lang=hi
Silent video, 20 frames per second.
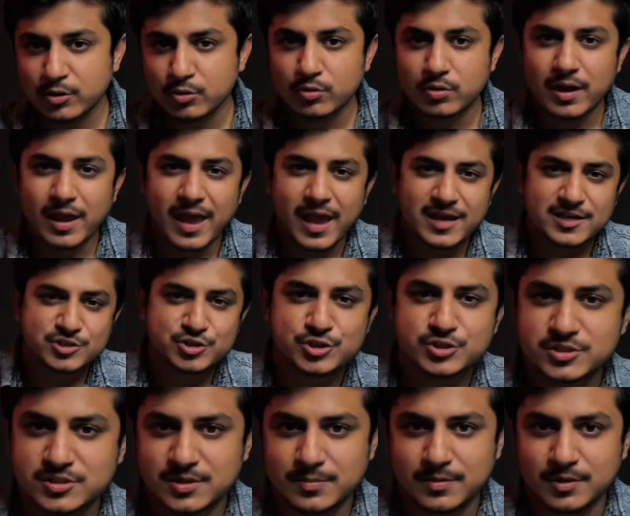और एक्स्ट्रा
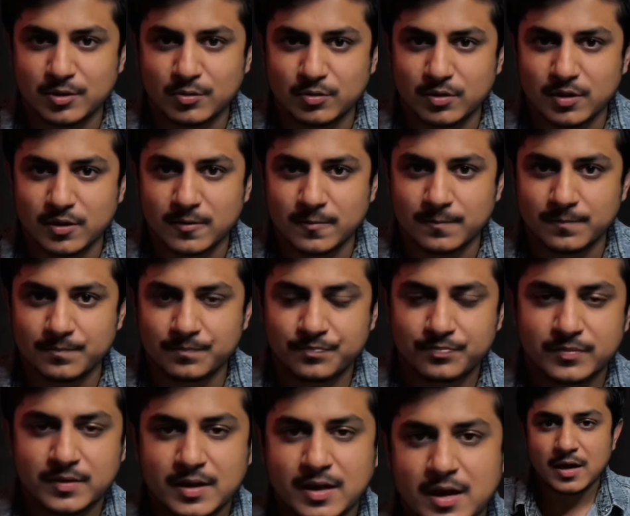चीज़ें बताऊंगा
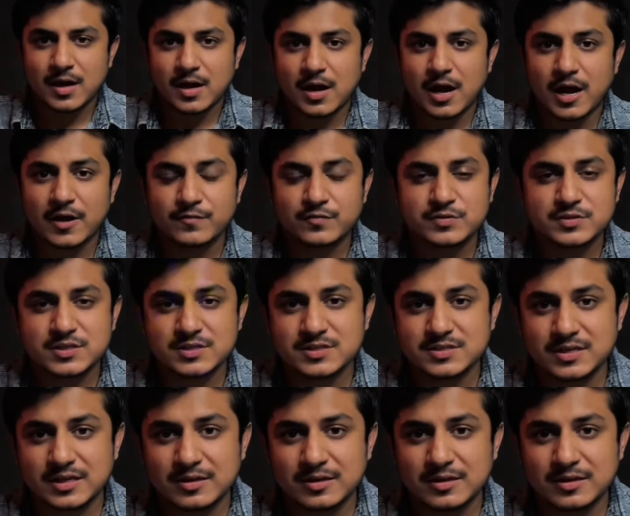आईफोन 16